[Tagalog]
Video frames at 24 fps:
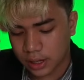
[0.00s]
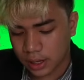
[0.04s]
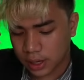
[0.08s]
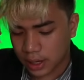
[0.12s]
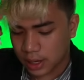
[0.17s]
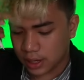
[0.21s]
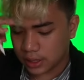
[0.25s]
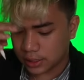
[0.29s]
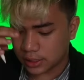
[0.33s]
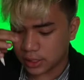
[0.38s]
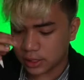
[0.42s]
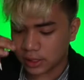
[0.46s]

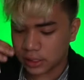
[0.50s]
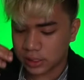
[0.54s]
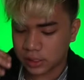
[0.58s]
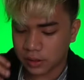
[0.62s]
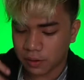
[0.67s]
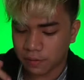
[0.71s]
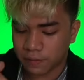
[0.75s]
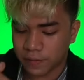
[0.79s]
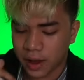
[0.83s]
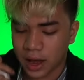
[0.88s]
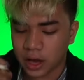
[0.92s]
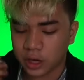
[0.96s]
Since
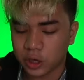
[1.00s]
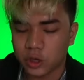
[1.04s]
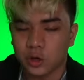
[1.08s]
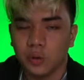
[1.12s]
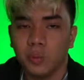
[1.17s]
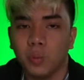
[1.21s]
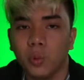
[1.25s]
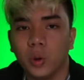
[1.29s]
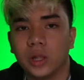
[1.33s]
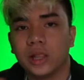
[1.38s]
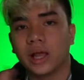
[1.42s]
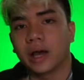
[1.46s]
vacuum,
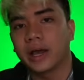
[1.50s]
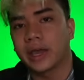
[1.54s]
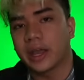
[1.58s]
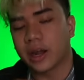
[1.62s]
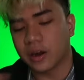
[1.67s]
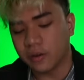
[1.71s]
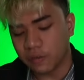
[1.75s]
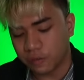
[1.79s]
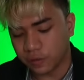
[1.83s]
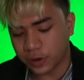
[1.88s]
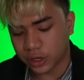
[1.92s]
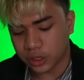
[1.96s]
walang air
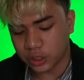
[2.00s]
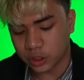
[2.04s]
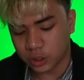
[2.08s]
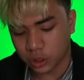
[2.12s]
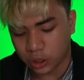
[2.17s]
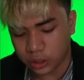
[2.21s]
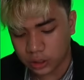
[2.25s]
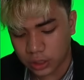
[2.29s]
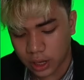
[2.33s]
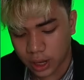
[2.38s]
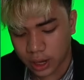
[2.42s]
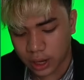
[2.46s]

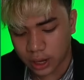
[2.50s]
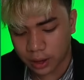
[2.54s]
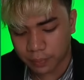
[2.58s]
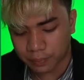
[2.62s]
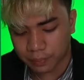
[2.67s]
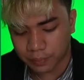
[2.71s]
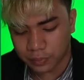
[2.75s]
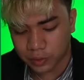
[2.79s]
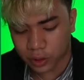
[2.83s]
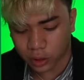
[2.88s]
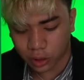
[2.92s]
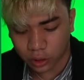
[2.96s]
friction, um,
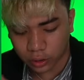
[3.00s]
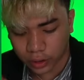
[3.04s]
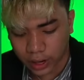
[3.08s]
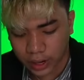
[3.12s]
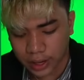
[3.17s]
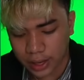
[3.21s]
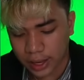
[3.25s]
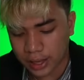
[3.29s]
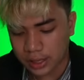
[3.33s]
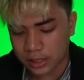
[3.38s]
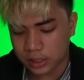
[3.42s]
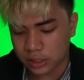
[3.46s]
the correct
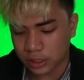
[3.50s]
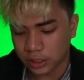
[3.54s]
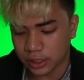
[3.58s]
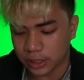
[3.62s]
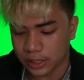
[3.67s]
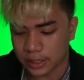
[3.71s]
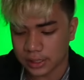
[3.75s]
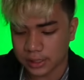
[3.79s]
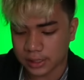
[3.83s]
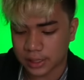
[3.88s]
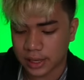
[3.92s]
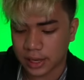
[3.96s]
answer
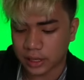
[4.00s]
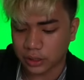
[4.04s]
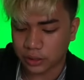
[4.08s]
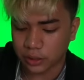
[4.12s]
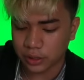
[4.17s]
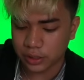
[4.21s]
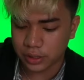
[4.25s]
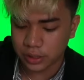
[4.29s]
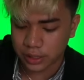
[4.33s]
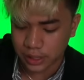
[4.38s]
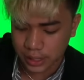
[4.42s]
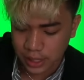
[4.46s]
is letter
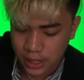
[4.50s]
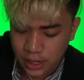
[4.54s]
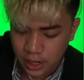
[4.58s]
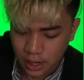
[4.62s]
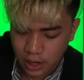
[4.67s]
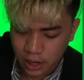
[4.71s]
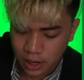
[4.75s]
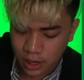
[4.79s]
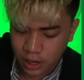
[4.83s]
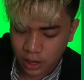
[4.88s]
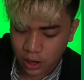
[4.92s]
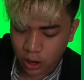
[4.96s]
D.
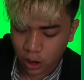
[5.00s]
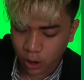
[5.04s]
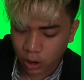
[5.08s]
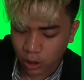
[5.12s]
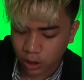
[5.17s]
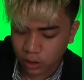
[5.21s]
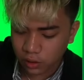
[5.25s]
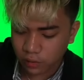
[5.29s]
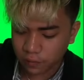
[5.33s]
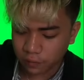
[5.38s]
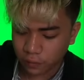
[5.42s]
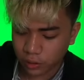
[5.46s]
All
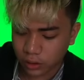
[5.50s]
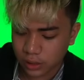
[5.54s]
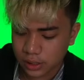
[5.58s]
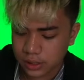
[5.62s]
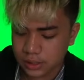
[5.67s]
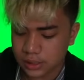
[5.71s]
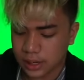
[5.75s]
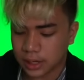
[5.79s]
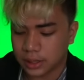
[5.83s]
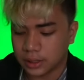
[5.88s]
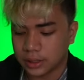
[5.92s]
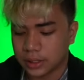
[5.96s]
falls
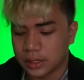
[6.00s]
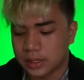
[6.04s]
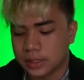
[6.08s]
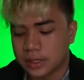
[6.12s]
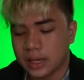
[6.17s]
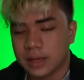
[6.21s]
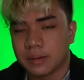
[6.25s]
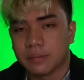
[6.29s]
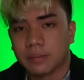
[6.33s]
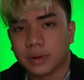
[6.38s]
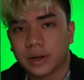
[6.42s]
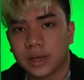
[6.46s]
at the
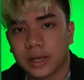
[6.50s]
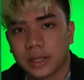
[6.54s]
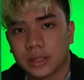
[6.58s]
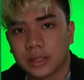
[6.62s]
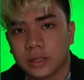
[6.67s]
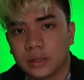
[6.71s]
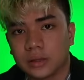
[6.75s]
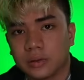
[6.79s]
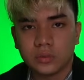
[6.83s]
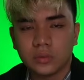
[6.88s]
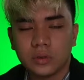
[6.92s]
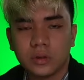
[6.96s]
same rate.
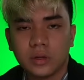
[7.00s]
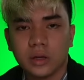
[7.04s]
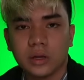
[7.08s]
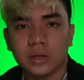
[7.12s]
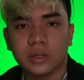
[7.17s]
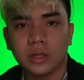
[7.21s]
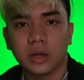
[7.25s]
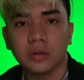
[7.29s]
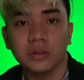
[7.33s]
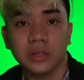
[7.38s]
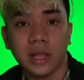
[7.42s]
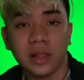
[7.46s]
Now
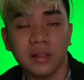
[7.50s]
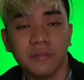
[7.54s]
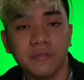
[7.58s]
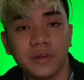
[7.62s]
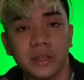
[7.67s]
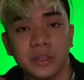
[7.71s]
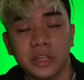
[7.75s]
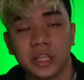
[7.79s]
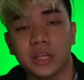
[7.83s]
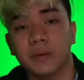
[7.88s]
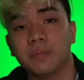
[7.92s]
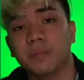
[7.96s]
delving
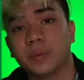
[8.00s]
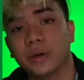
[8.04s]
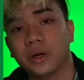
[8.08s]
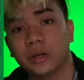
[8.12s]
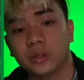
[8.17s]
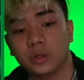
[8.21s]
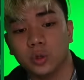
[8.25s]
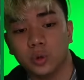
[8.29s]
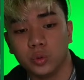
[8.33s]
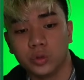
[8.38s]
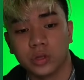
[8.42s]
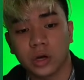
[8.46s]
deeper
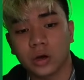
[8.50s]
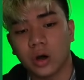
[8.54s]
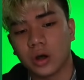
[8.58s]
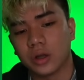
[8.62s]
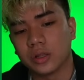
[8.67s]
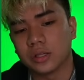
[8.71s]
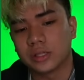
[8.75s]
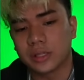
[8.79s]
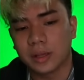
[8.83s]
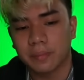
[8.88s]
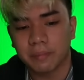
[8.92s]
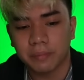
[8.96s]
to the
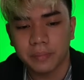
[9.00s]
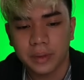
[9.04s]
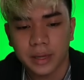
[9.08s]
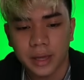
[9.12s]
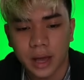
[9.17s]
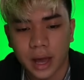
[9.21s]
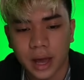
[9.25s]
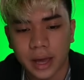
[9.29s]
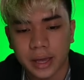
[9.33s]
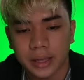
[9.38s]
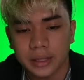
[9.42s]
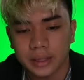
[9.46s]
concept
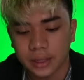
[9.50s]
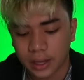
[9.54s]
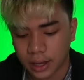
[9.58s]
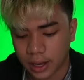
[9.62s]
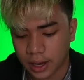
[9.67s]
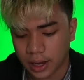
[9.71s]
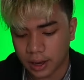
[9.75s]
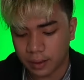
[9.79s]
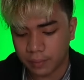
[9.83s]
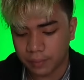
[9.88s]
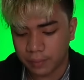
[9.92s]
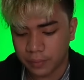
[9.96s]
behind
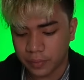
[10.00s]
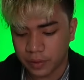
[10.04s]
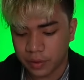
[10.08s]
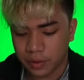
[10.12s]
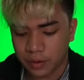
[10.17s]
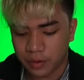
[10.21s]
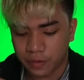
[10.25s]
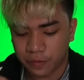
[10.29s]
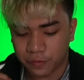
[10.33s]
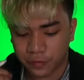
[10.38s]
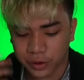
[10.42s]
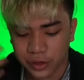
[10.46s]
um,
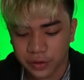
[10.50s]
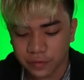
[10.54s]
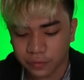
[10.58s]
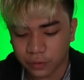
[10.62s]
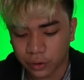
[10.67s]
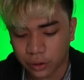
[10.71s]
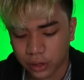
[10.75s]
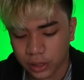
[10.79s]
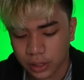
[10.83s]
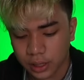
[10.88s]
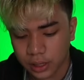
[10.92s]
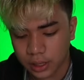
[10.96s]
free
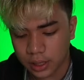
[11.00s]
fall,